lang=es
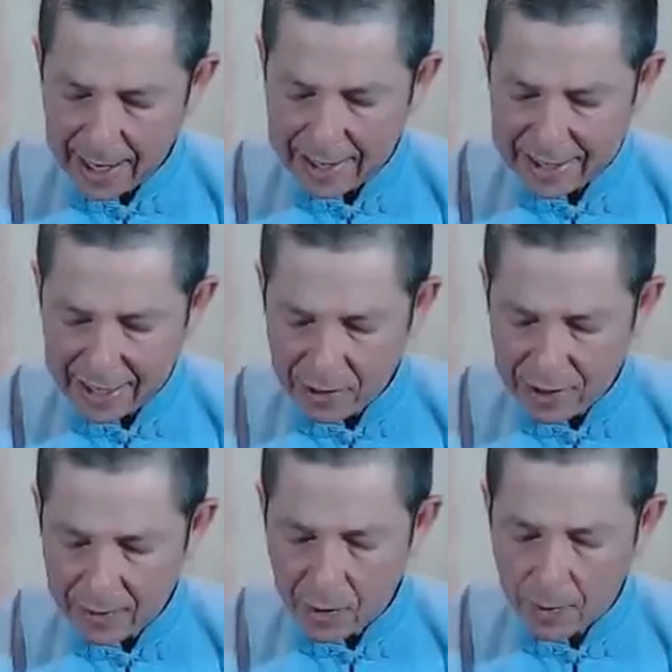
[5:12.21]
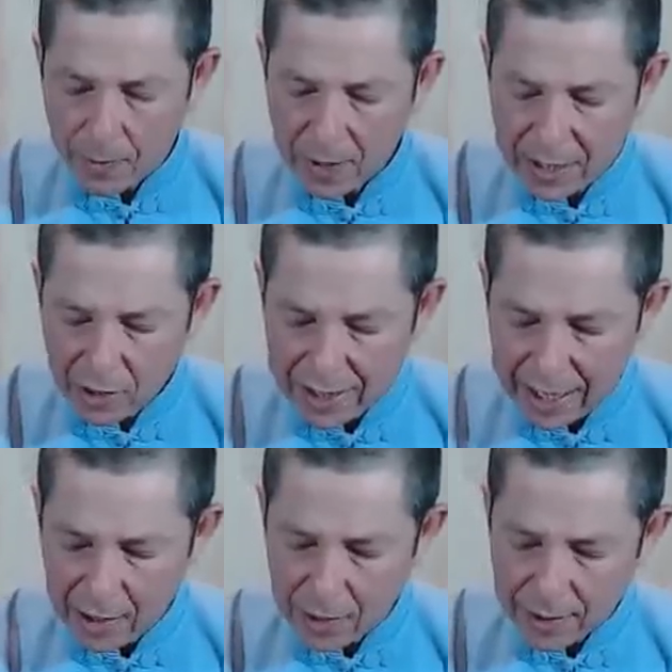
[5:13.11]
hasta que notemos un poquito el
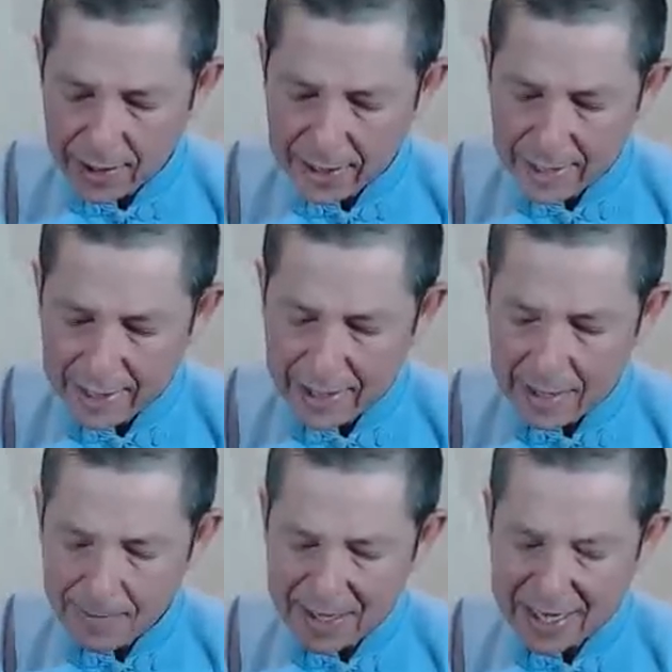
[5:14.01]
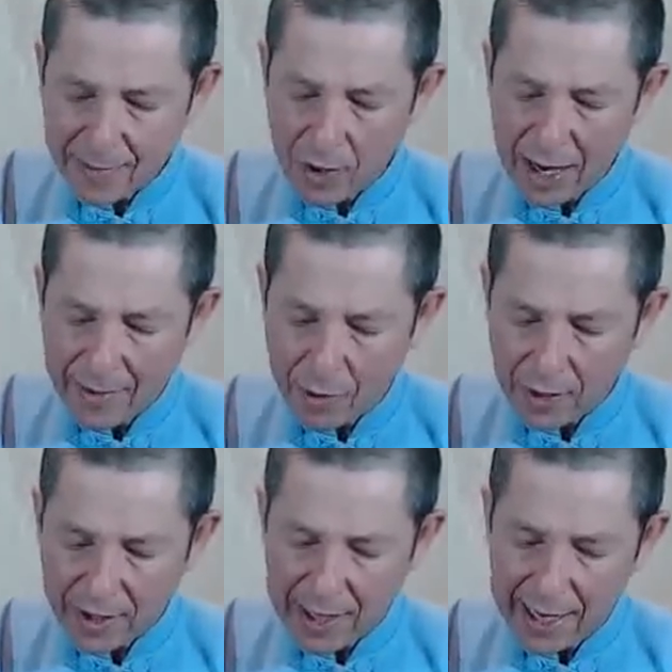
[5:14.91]
calor y empezamos a
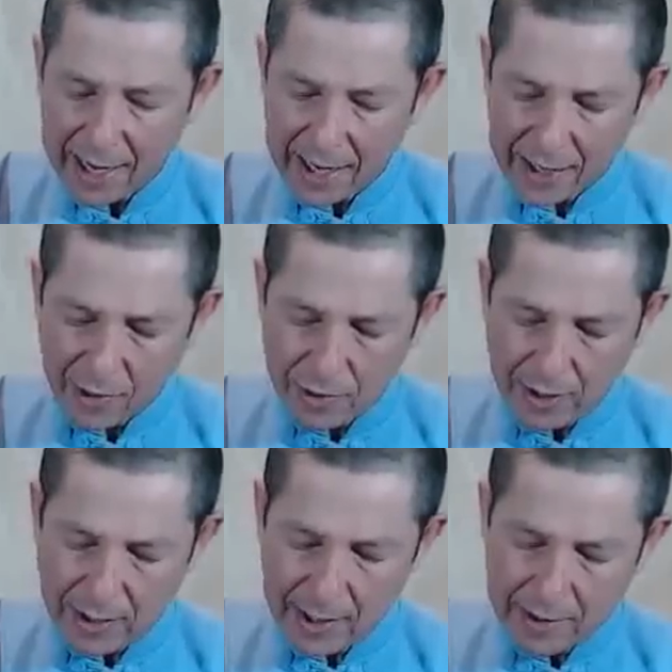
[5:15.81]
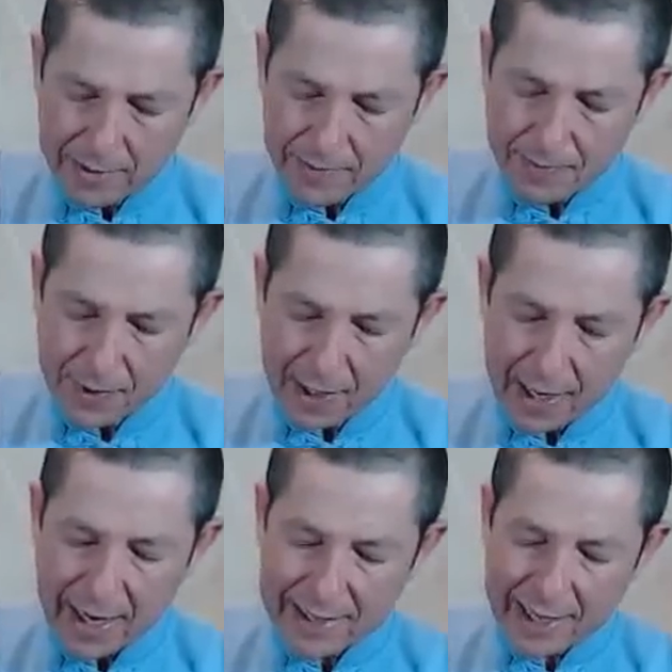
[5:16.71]
bordear la rodilla
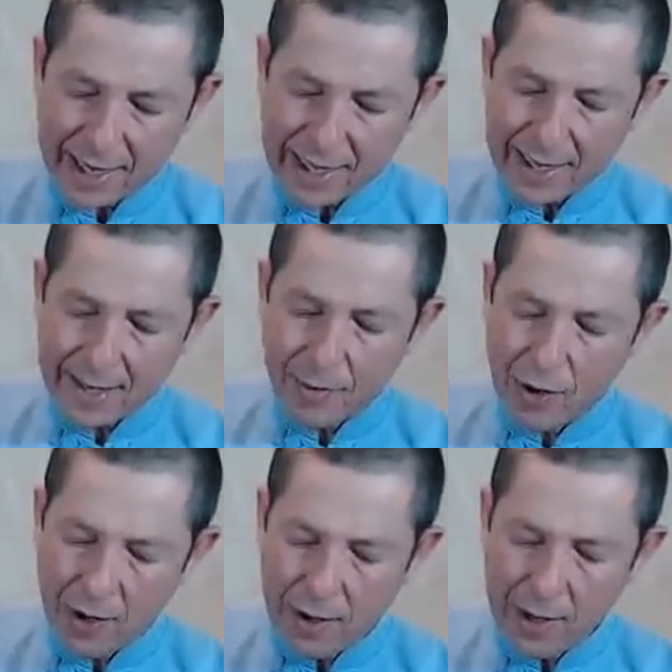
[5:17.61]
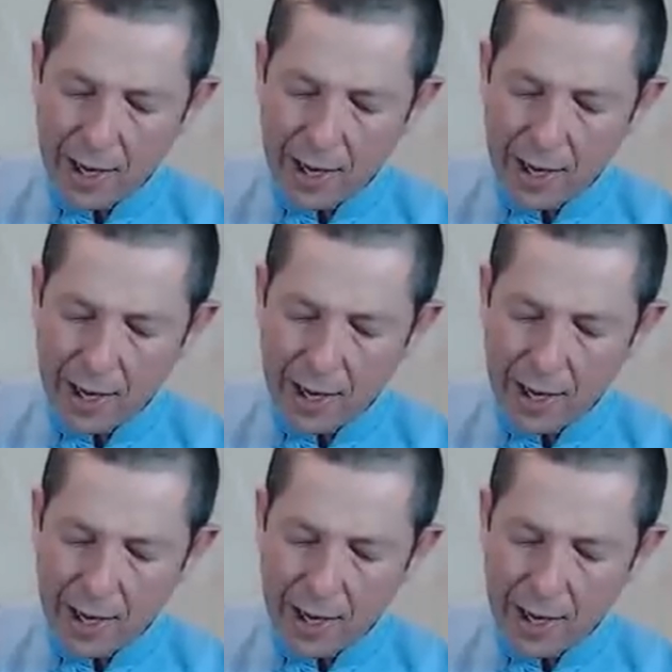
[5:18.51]
hasta que lleguemos